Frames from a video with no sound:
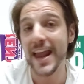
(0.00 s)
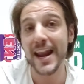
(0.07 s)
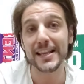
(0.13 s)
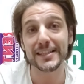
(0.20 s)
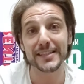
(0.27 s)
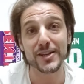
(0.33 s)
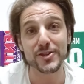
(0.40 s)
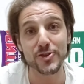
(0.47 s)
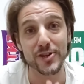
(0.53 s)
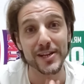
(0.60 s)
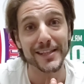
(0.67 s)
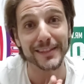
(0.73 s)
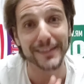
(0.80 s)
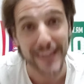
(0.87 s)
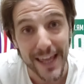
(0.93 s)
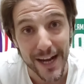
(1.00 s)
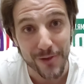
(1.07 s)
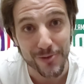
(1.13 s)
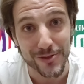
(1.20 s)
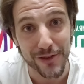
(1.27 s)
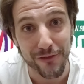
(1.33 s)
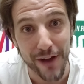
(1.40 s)
Nella stagione intera
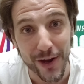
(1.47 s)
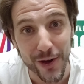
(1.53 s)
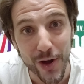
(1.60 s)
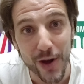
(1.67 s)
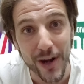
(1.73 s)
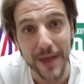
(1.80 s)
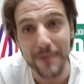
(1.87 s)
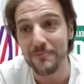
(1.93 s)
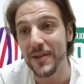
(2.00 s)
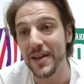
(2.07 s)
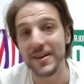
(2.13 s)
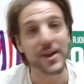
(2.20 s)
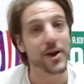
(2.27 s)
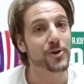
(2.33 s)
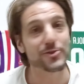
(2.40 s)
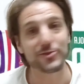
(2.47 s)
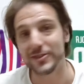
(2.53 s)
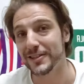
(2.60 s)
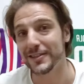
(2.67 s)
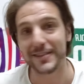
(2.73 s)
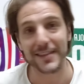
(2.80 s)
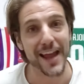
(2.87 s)
non si fa gol e me li
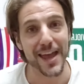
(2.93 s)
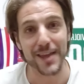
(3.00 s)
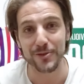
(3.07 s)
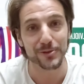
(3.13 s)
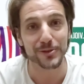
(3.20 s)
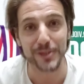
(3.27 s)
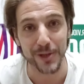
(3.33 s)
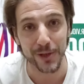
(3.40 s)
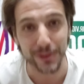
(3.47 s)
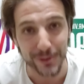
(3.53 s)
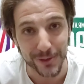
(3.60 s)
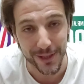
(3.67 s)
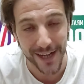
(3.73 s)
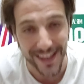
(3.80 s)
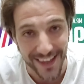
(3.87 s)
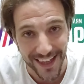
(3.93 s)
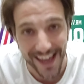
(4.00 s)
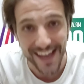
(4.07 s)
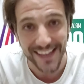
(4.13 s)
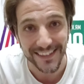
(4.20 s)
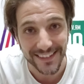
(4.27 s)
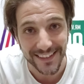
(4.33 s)
concentrai tutti contro
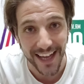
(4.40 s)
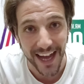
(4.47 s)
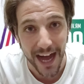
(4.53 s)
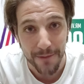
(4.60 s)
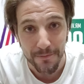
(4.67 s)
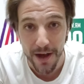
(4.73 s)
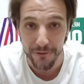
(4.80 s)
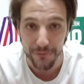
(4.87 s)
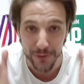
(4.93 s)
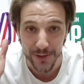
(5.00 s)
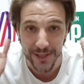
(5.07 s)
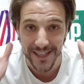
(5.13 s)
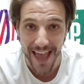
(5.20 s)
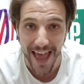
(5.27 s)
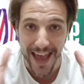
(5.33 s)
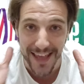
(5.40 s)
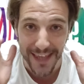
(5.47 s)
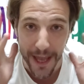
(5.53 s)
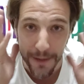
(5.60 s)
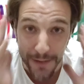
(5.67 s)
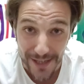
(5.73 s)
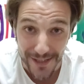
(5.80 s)
l'Atalanta. Ma voi siete
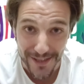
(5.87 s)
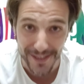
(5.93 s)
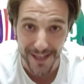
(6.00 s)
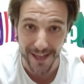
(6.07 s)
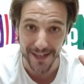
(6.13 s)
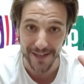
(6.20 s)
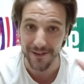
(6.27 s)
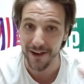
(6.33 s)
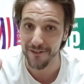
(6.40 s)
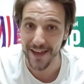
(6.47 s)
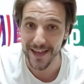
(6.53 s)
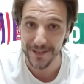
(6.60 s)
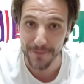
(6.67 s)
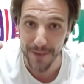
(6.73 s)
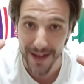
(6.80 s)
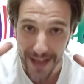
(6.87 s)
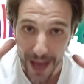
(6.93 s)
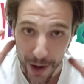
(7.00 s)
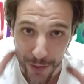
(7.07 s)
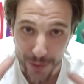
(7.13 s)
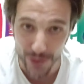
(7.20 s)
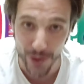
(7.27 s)
dei pischeri. Va bene
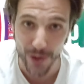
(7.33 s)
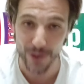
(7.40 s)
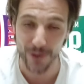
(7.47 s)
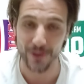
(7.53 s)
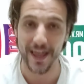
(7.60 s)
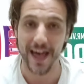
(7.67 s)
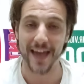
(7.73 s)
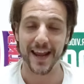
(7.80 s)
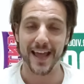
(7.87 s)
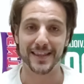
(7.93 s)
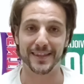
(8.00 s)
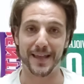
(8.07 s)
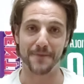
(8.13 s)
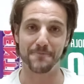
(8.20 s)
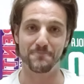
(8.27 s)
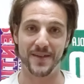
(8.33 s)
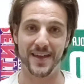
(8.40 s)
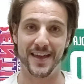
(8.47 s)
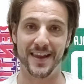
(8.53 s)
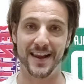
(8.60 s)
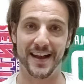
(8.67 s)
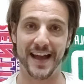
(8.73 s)
sbagliato giorno, dai retta a
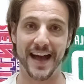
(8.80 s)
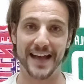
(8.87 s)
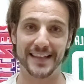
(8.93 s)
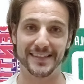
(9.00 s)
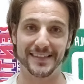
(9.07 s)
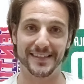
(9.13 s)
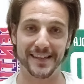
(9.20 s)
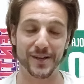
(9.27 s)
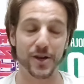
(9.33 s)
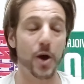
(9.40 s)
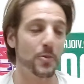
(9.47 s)
me ragazzi.